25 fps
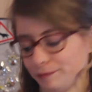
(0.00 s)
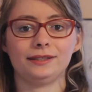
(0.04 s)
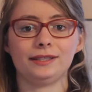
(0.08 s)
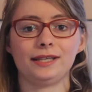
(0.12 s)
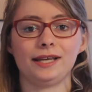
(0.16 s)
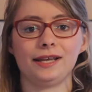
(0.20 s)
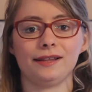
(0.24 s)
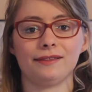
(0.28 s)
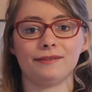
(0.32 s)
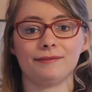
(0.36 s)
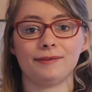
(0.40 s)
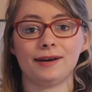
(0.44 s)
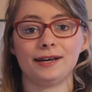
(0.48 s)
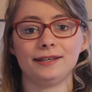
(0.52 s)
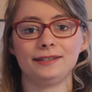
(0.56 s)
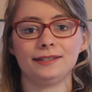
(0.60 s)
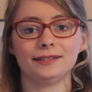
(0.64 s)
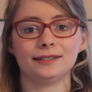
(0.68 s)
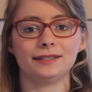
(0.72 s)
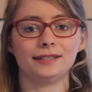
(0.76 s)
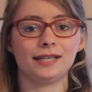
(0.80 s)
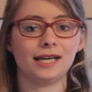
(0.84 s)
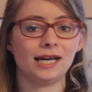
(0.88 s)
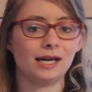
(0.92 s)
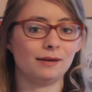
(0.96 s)
Des
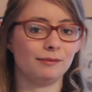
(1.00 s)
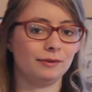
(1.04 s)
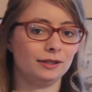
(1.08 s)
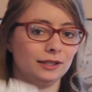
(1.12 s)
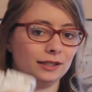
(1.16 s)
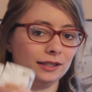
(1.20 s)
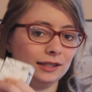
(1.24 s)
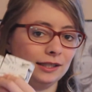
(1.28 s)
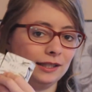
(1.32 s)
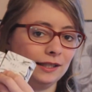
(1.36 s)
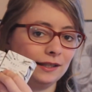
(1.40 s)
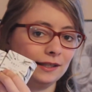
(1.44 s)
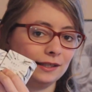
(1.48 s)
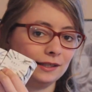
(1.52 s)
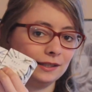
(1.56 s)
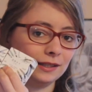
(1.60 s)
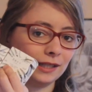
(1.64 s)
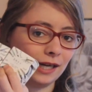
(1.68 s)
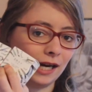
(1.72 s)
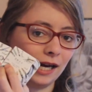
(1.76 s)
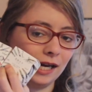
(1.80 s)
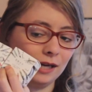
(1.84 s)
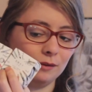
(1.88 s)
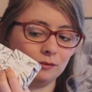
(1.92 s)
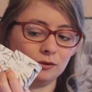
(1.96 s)
Weiteren habe ich diese
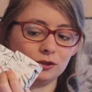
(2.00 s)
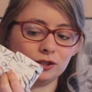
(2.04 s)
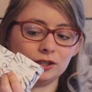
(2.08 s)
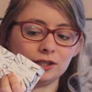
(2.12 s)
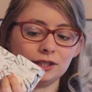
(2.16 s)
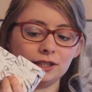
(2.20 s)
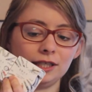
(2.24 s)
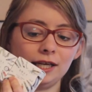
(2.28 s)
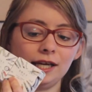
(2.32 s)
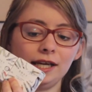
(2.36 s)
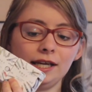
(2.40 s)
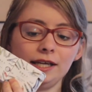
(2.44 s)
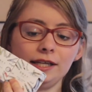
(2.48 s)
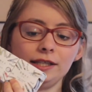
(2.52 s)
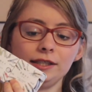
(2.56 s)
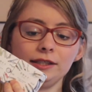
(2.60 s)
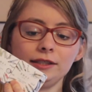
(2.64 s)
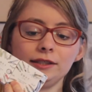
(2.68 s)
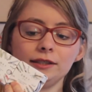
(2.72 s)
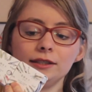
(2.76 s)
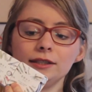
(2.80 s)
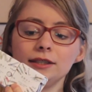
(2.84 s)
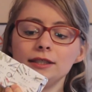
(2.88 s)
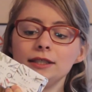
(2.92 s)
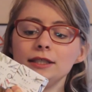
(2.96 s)
drei
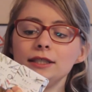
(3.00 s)
bestellt.